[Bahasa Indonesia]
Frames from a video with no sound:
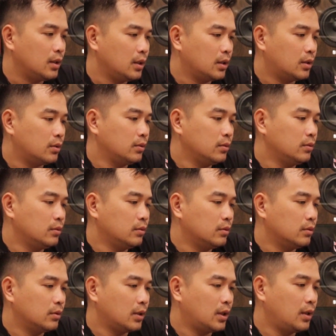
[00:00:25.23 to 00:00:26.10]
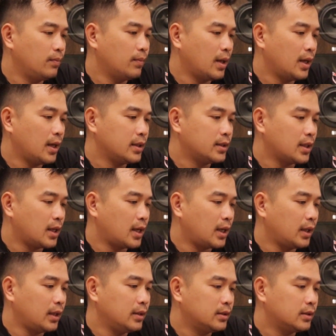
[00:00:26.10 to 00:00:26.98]
itu gimana
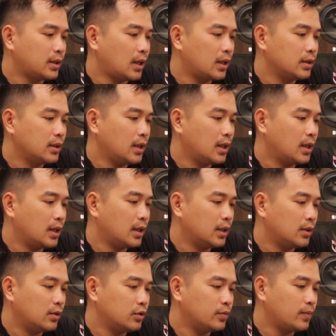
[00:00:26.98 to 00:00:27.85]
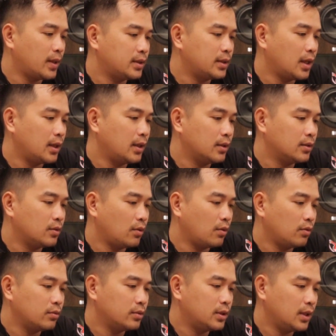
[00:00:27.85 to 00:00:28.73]
cara nginstalnya terus masih ada
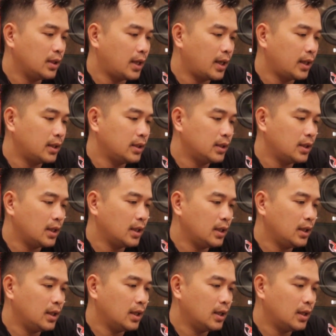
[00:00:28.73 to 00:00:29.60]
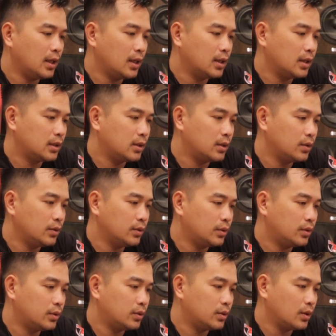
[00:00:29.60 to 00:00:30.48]
solusi lainnya enggak
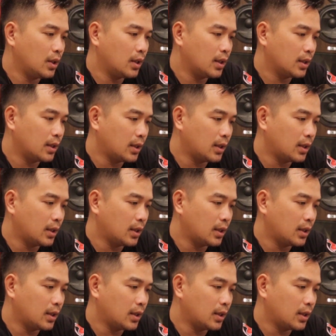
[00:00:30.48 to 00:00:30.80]
terus uh,